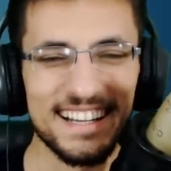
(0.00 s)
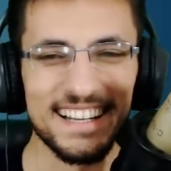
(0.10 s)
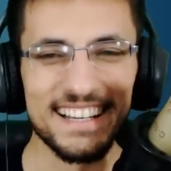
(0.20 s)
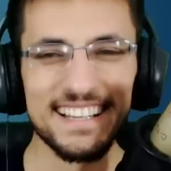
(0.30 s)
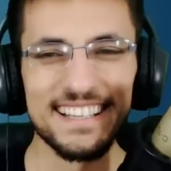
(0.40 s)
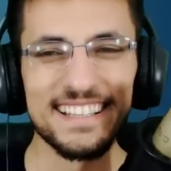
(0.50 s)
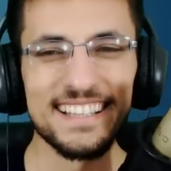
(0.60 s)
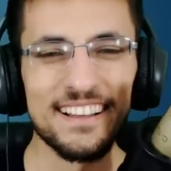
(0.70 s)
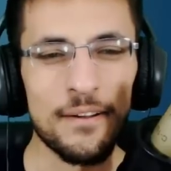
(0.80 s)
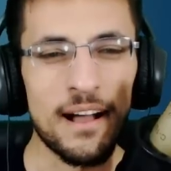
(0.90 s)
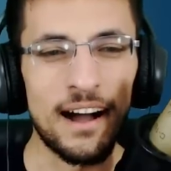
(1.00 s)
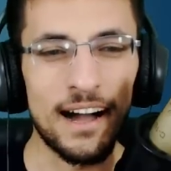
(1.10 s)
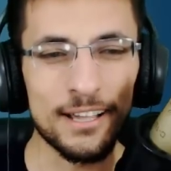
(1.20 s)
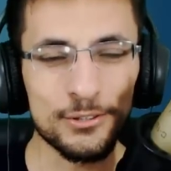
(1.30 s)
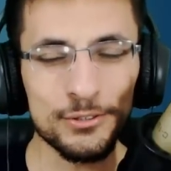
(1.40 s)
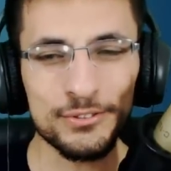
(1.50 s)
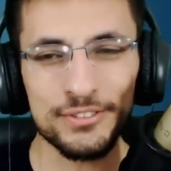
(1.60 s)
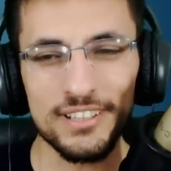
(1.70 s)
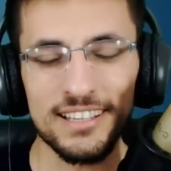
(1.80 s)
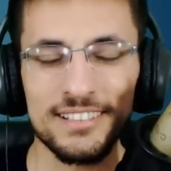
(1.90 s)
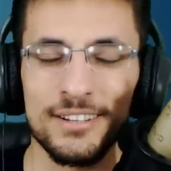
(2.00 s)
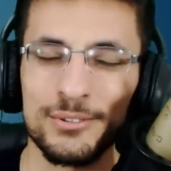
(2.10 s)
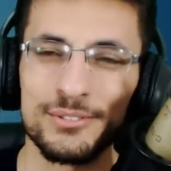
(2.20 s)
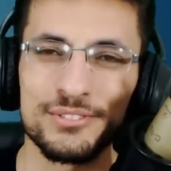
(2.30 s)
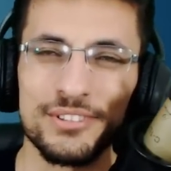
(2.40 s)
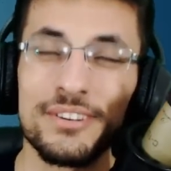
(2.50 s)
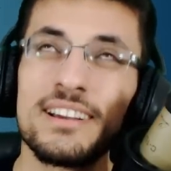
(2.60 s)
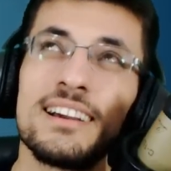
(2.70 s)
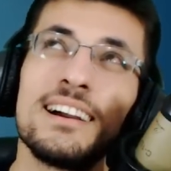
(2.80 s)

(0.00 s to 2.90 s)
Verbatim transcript: haydut Haydut ya da oduncu.